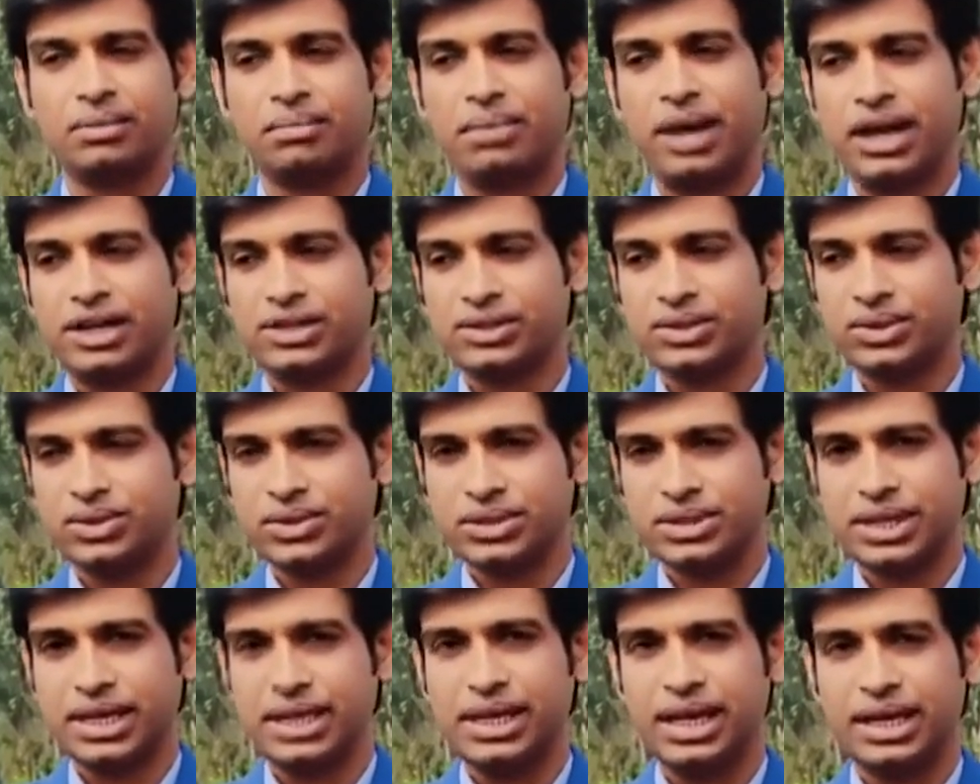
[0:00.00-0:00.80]
ভাষ্য
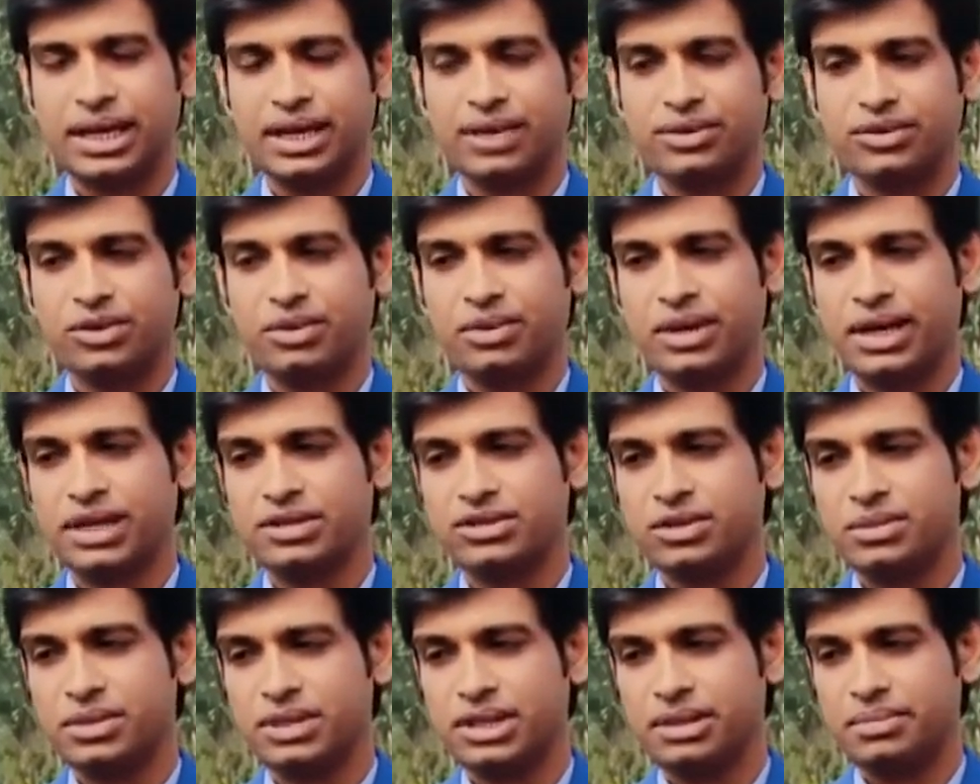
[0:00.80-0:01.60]
অনুযায়ী এখানে দুই বিঘা
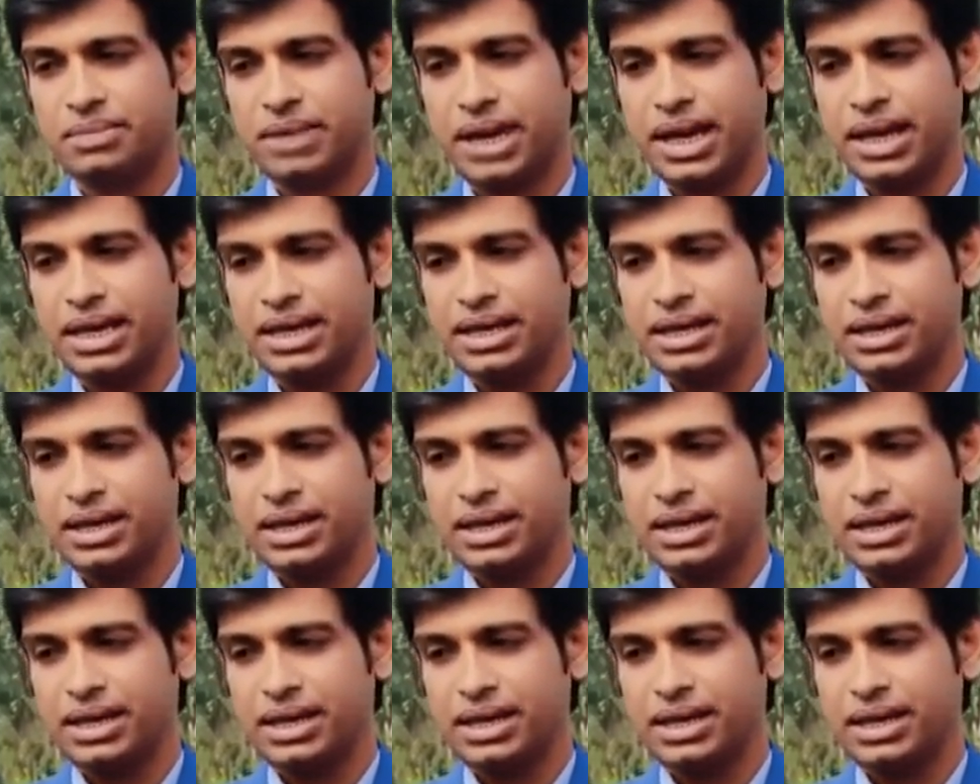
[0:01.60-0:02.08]
জমিতে প্রায়